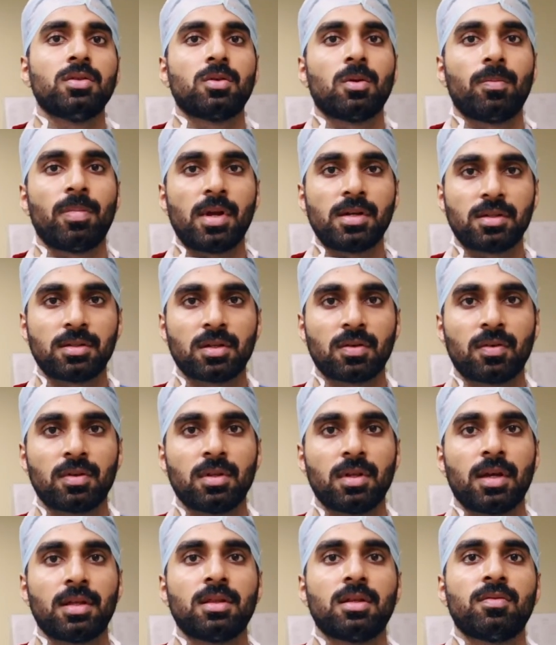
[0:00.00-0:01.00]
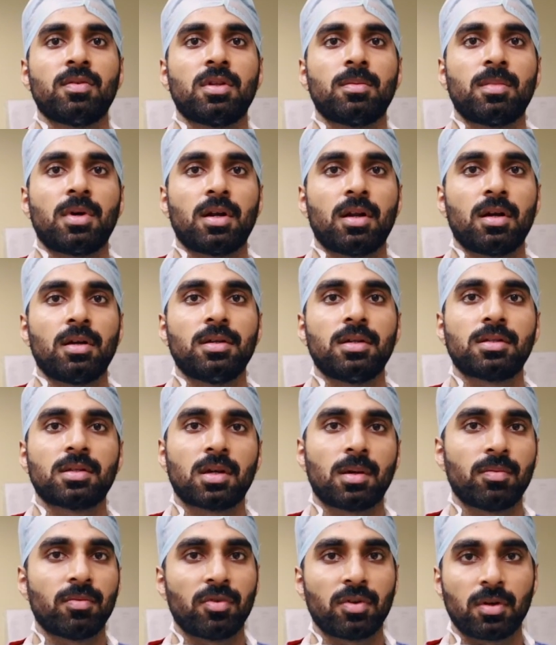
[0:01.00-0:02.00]
ஸோ பேஷண்ட்ஸ்க்கு வந்து எந்த விதமான
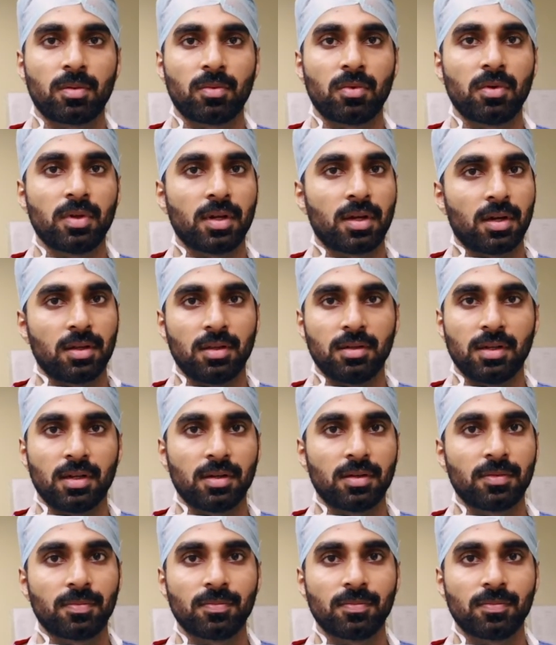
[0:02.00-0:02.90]
டிஸ்கம்ஃபர்ட்டுமோ இருக்காதுங்க